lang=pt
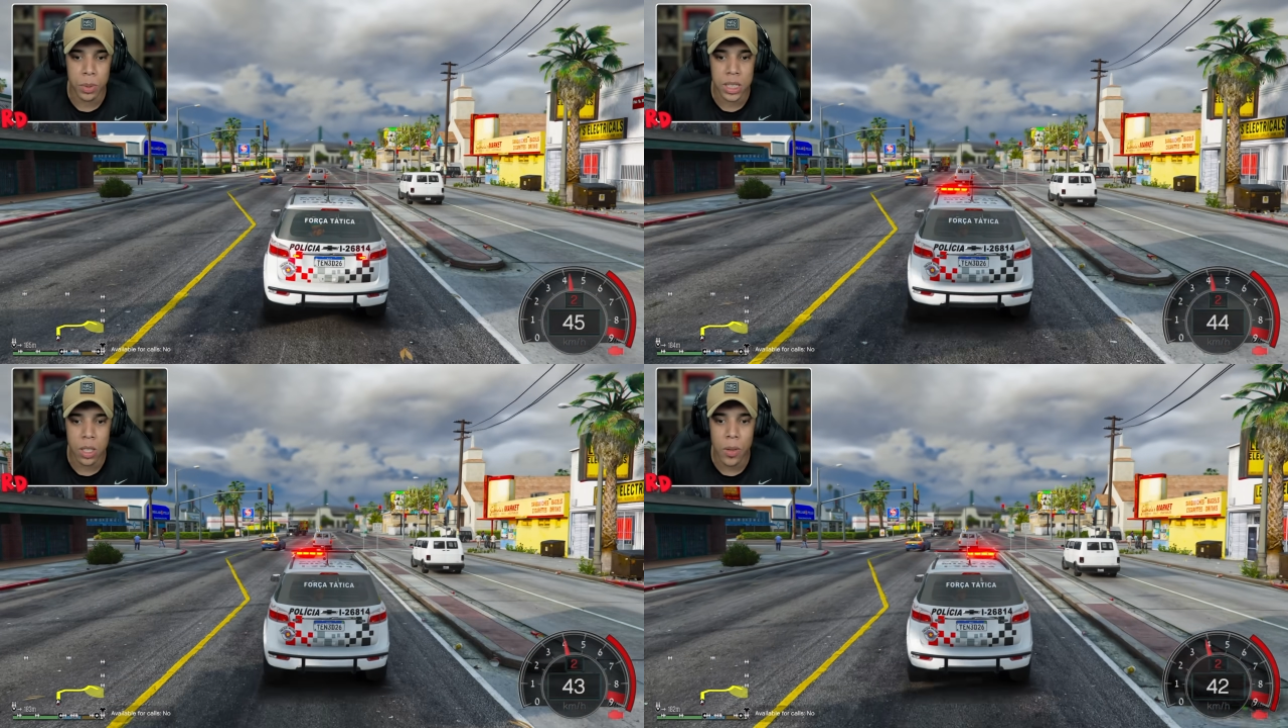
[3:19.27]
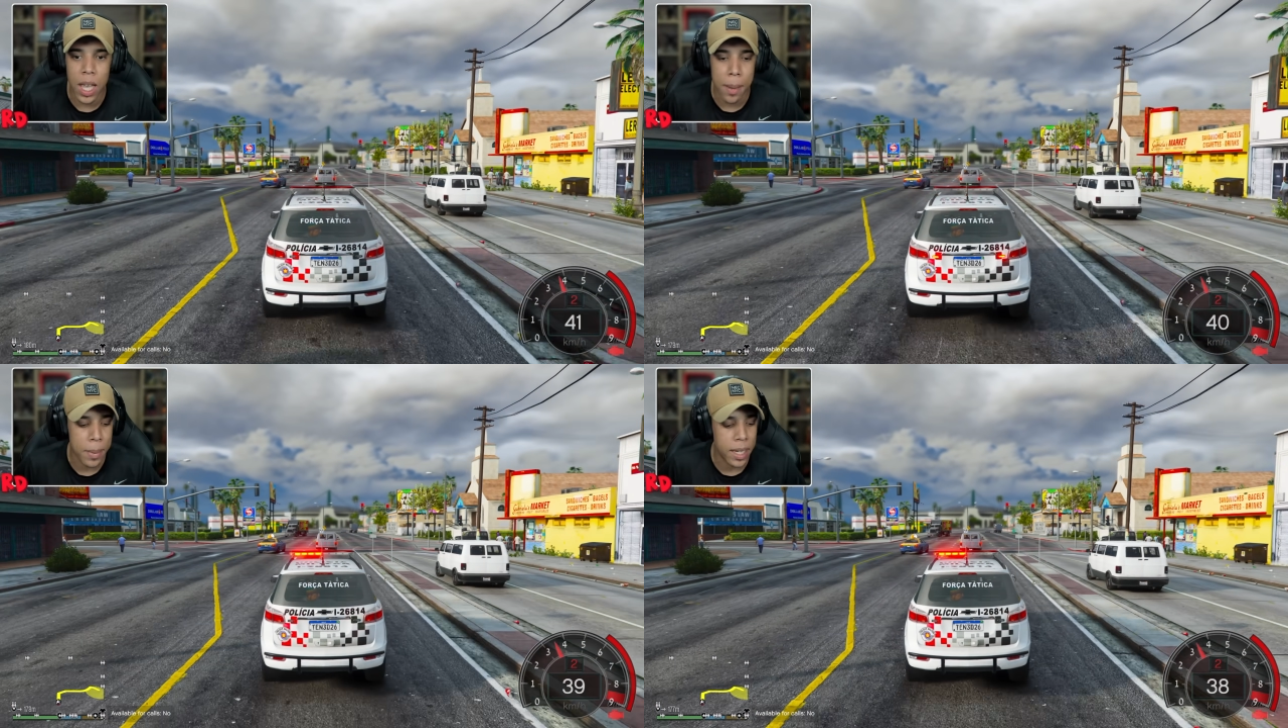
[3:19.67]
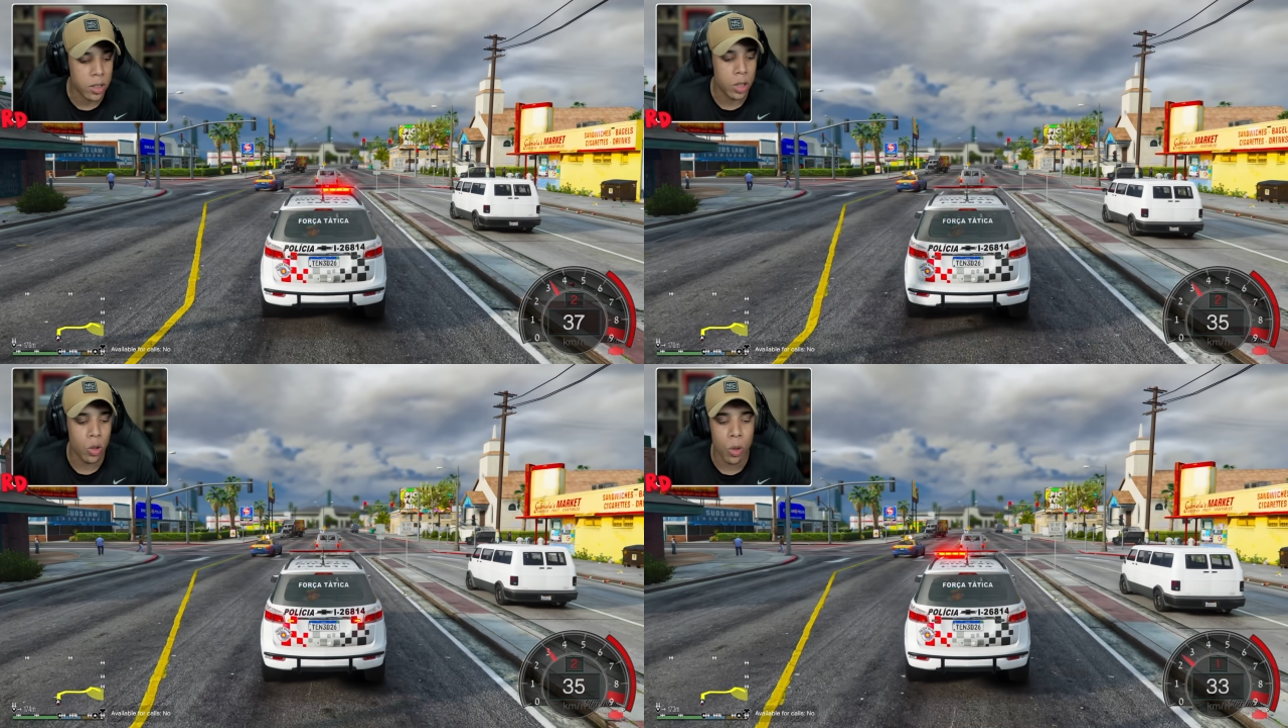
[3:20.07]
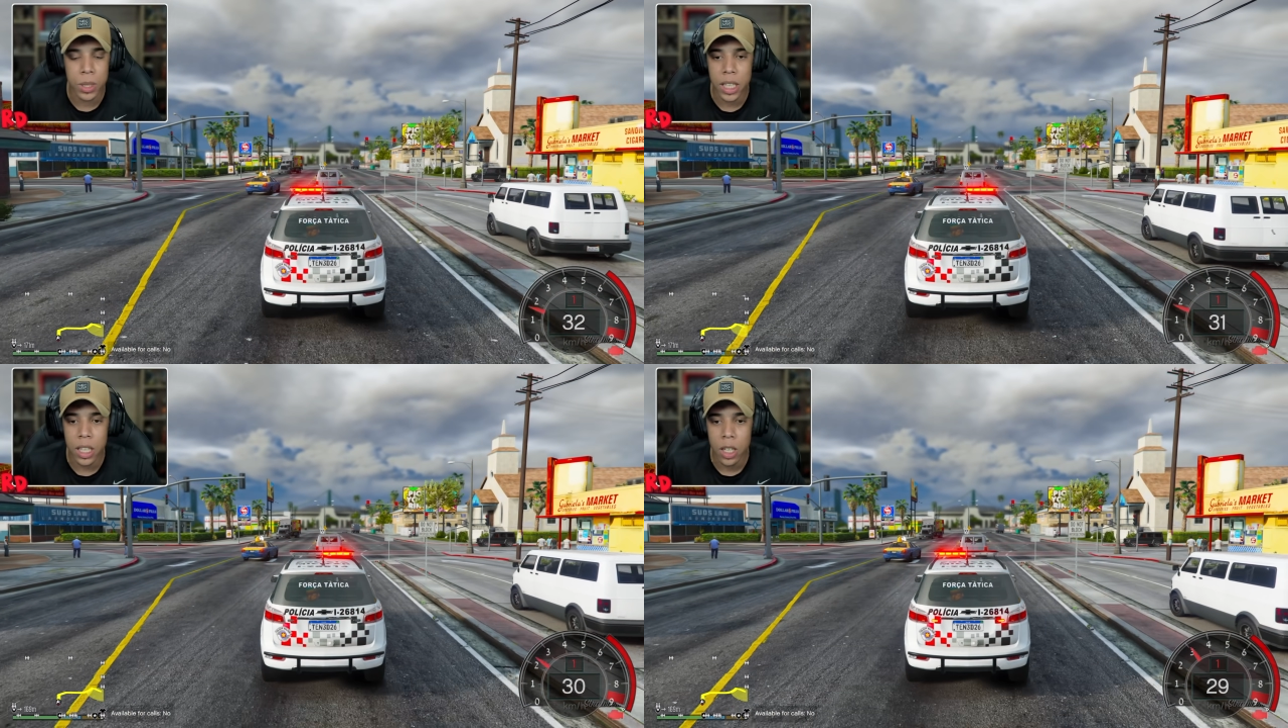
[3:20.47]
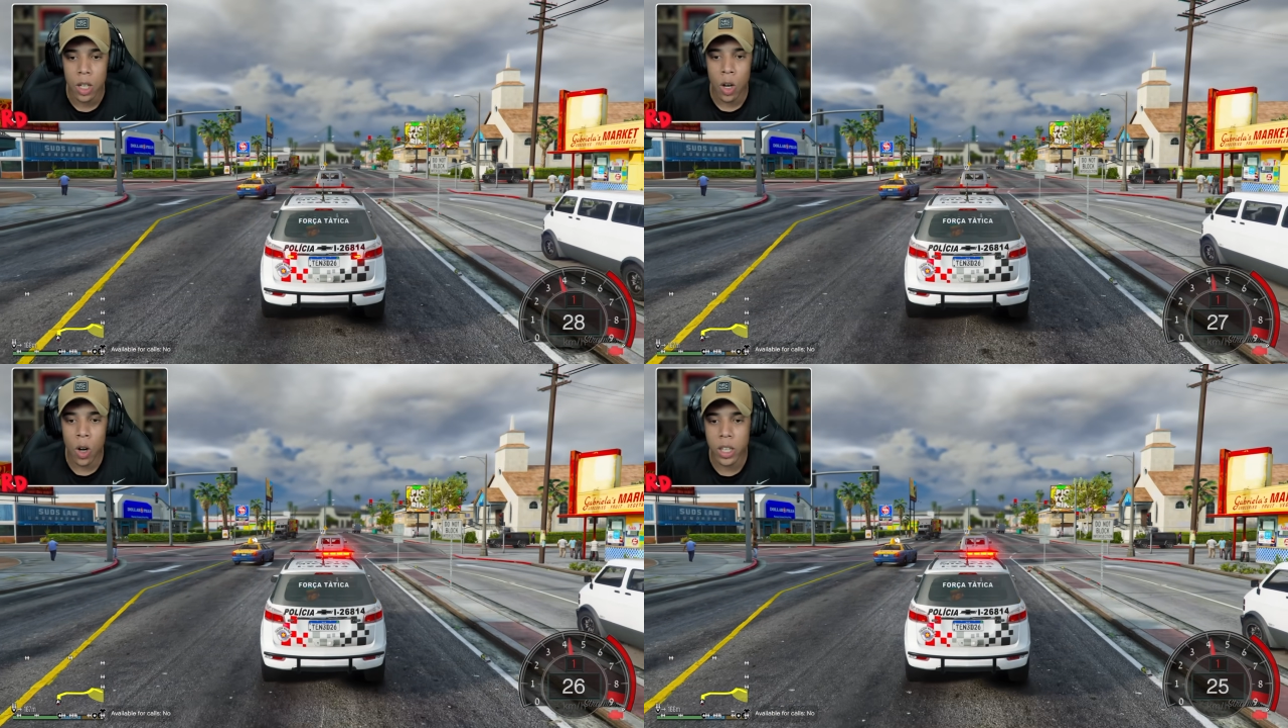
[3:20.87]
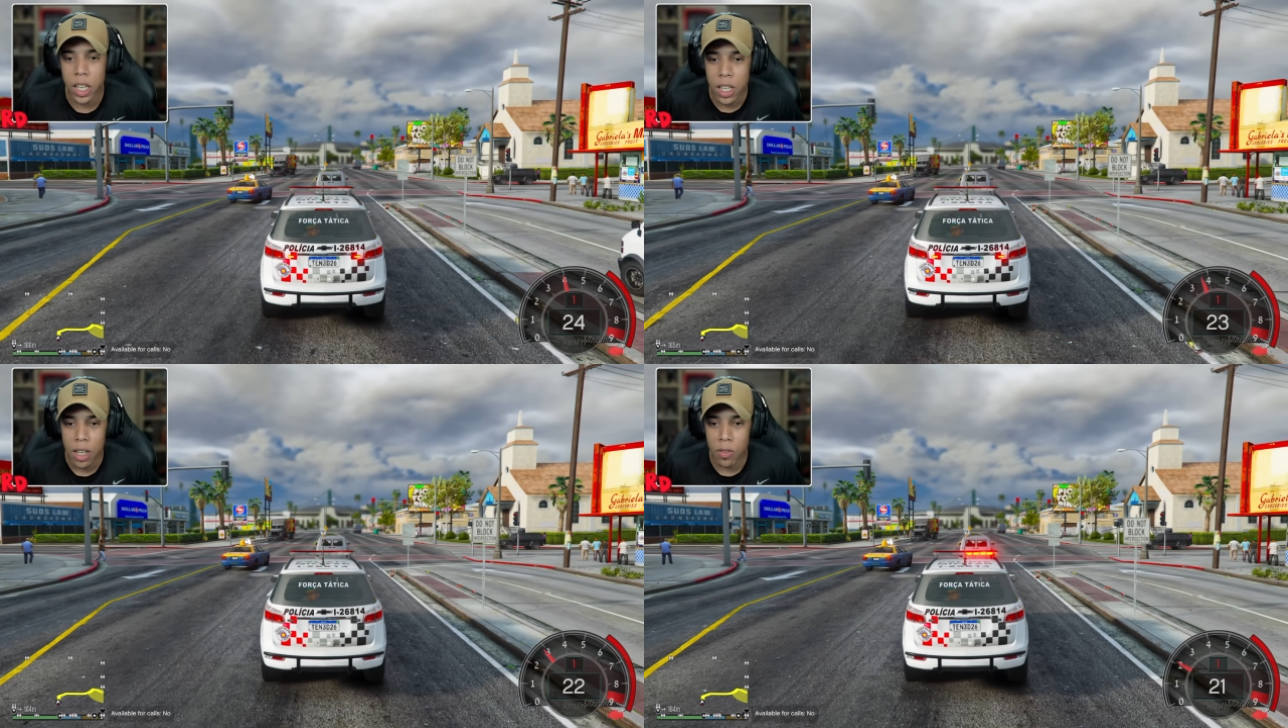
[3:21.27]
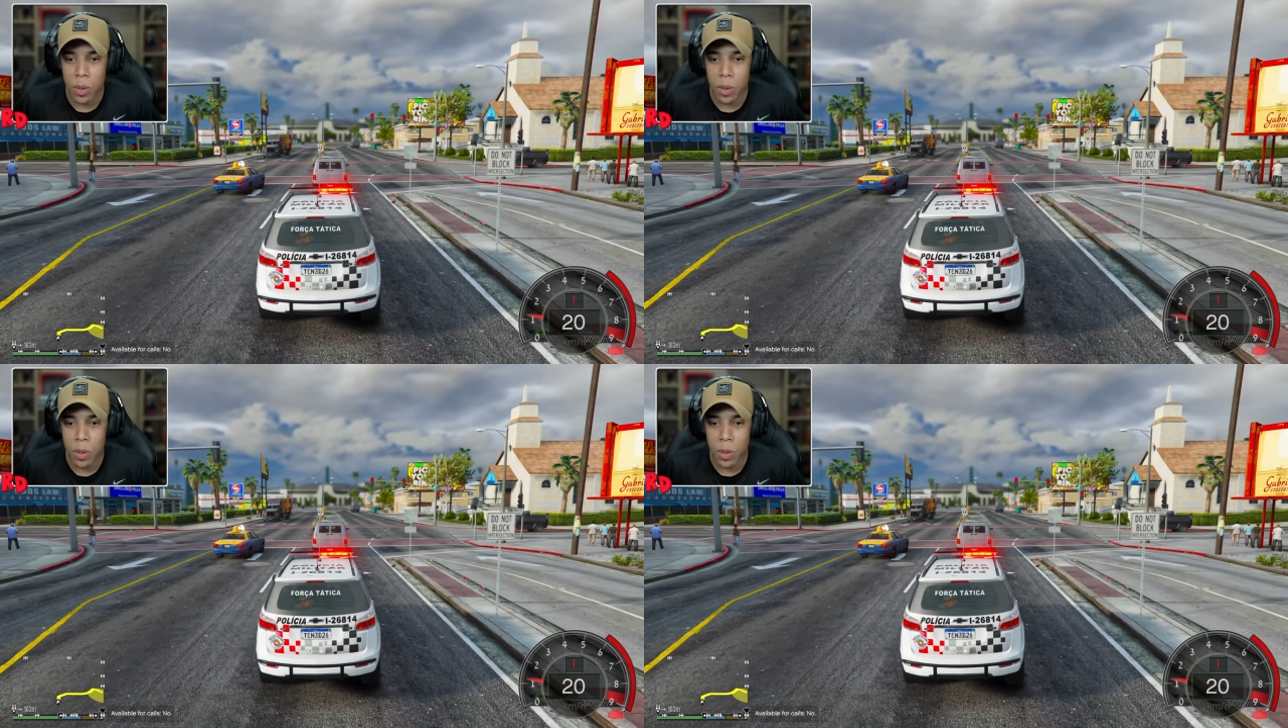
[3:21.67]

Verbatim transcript: prisão em aberto aí no nome dele, ok?